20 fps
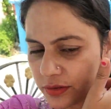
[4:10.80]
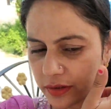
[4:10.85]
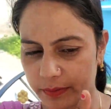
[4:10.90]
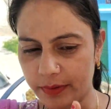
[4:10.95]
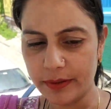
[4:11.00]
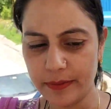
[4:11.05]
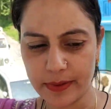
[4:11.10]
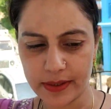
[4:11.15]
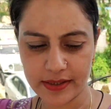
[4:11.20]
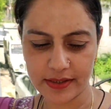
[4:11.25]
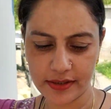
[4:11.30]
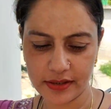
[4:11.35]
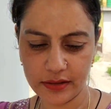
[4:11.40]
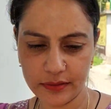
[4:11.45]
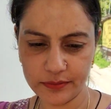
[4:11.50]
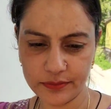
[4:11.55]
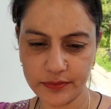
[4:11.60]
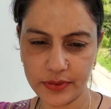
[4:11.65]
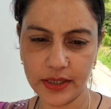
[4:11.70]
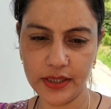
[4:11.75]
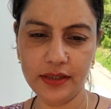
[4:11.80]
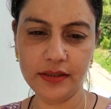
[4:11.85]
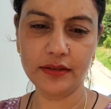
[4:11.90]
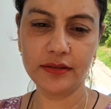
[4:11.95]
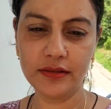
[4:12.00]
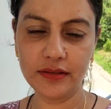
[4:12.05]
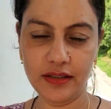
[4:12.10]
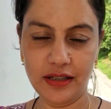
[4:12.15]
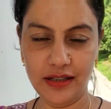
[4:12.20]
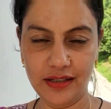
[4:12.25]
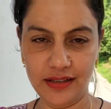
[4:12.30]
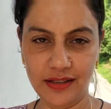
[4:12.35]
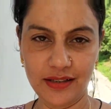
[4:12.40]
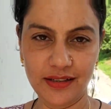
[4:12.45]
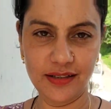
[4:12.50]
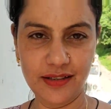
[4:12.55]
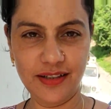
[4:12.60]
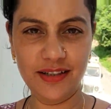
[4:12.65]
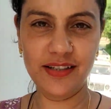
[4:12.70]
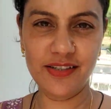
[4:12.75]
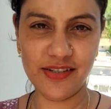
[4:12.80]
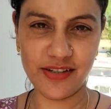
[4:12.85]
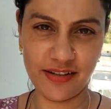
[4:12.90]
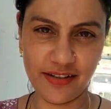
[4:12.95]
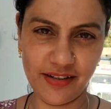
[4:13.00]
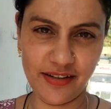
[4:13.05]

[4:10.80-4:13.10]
तो अभी बस हम भी खाना खाने जा